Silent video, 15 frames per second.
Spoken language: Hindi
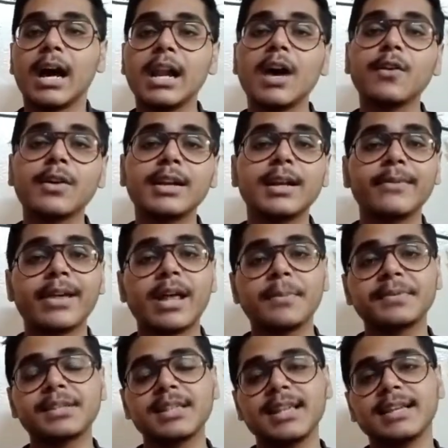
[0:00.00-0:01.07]
अलाउ करने के बाद
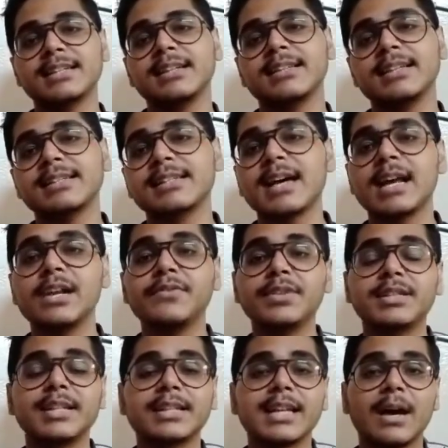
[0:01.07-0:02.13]
आप देख सकते हैं सारे
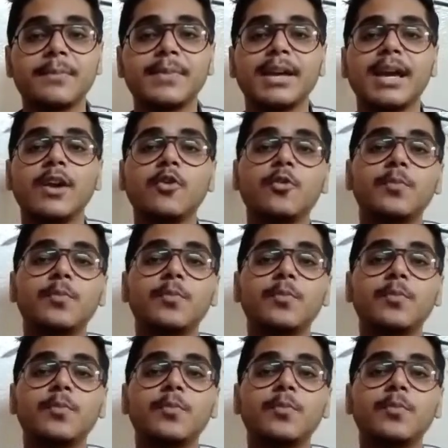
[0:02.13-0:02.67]
फीचर्स यहाँ पे है